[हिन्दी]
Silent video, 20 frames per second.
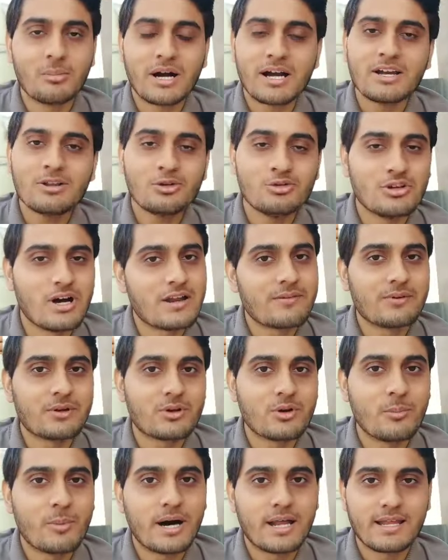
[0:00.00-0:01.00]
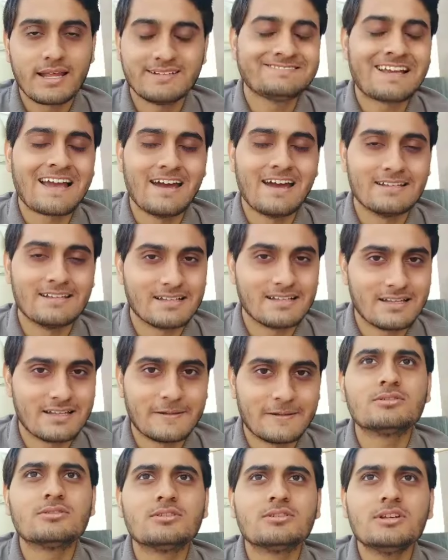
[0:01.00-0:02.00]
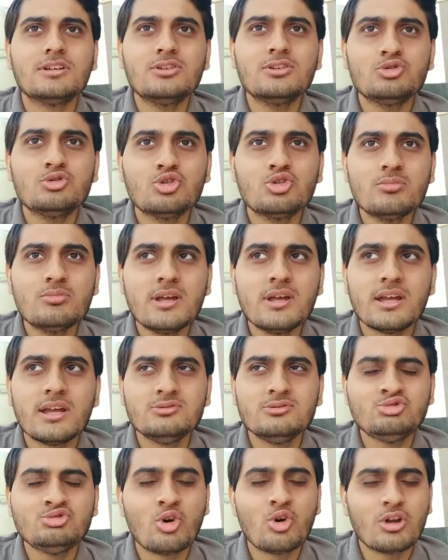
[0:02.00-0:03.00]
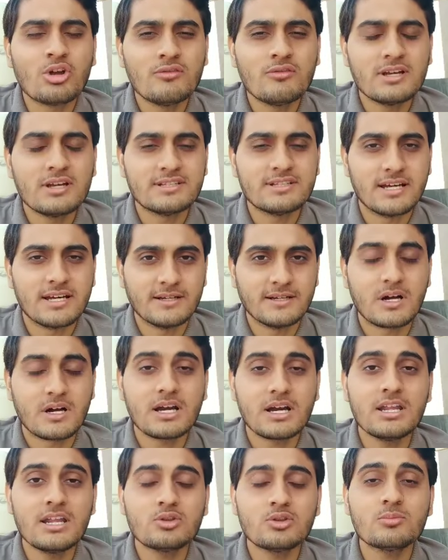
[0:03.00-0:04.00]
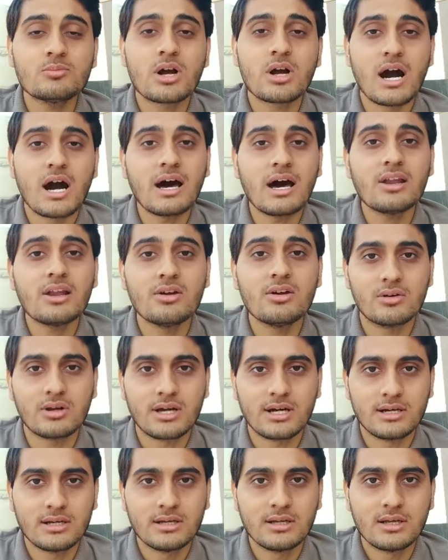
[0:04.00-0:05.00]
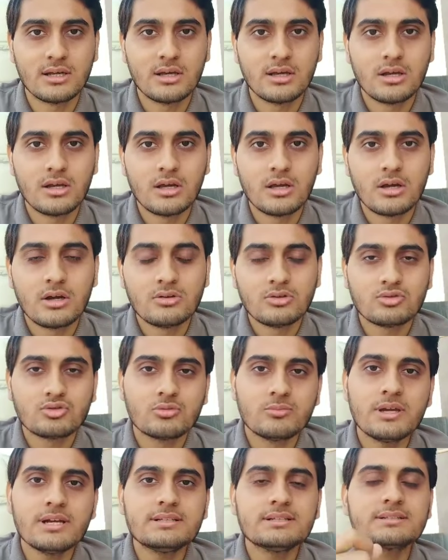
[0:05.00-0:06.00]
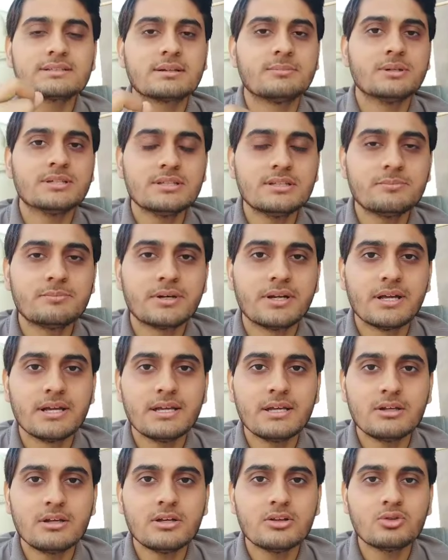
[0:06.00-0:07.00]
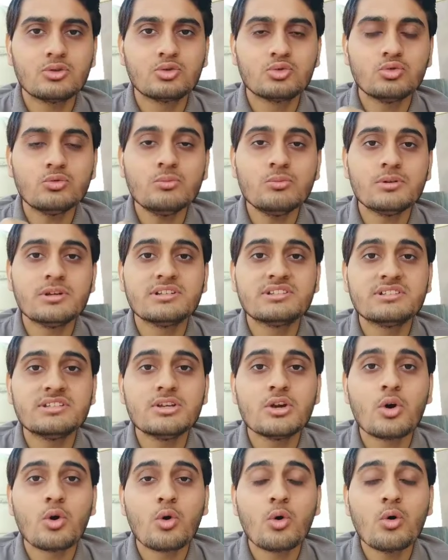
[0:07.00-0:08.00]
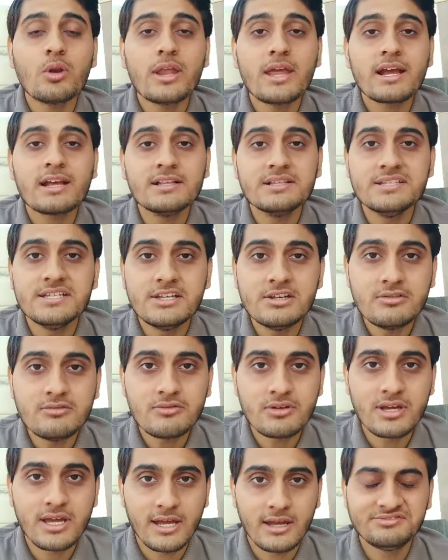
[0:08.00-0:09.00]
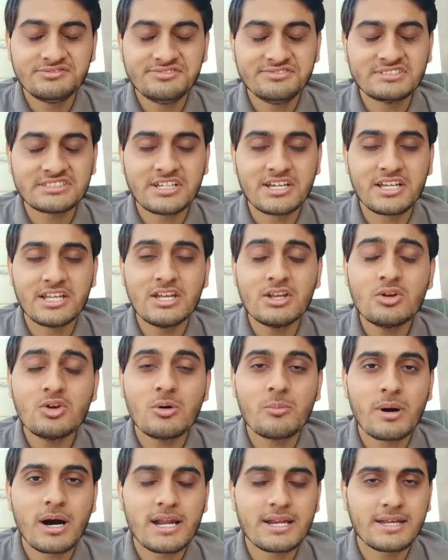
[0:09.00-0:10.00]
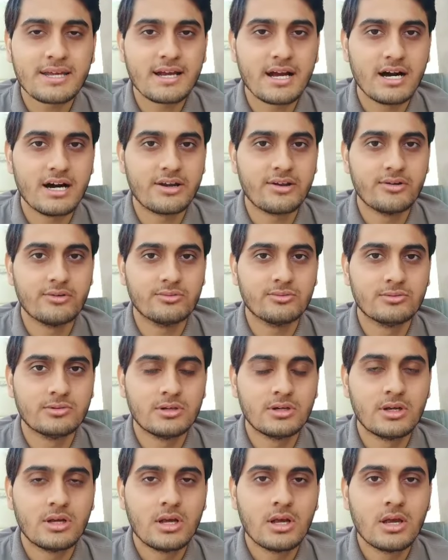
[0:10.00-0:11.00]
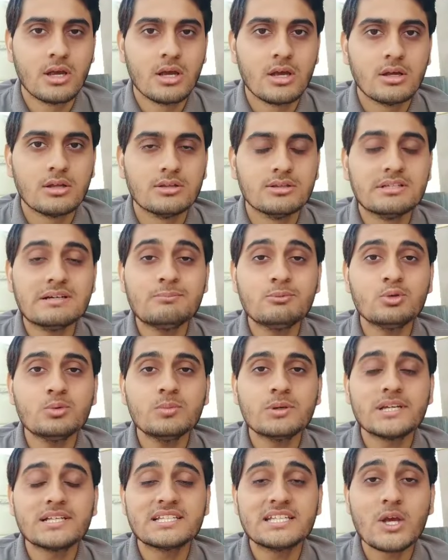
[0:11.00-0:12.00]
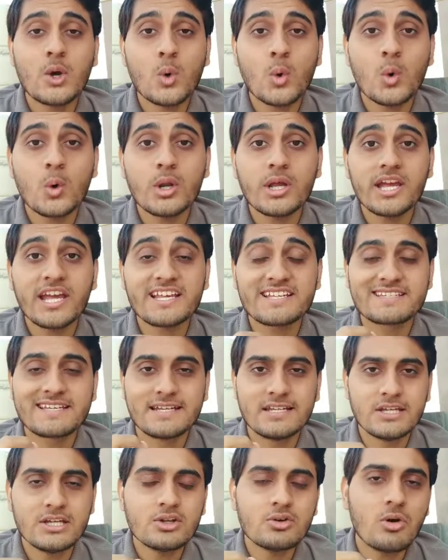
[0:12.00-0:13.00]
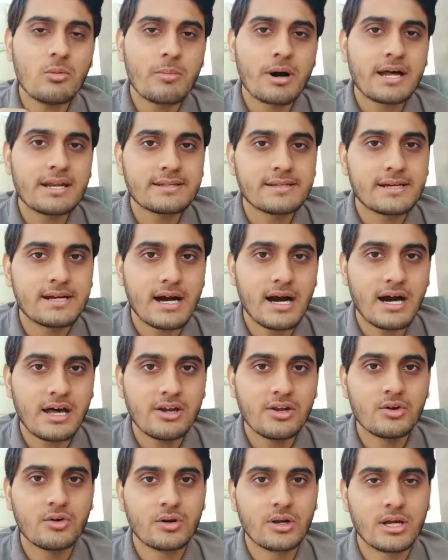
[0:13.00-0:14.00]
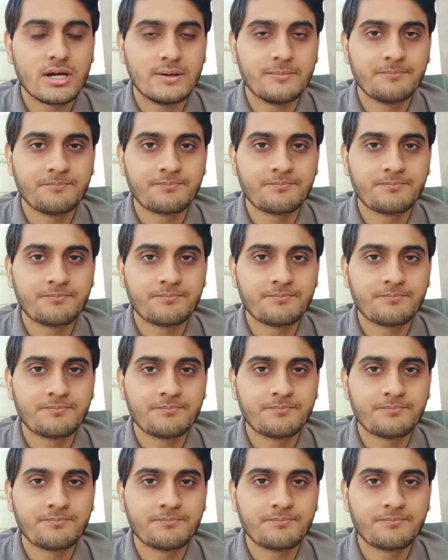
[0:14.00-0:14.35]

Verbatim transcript: बाकी तो जानवर को मार के खाया जाता है ये जो जो भी नॉनवेज है अगर ये तुम खा रहे हो ना तुम्हें ये समझनी पड़ेगी कि तुम किसी और एक जीव के शरीर को मार के खा रहे हो जब तुम किसी और के शरीर को मार के खा रहे हो ना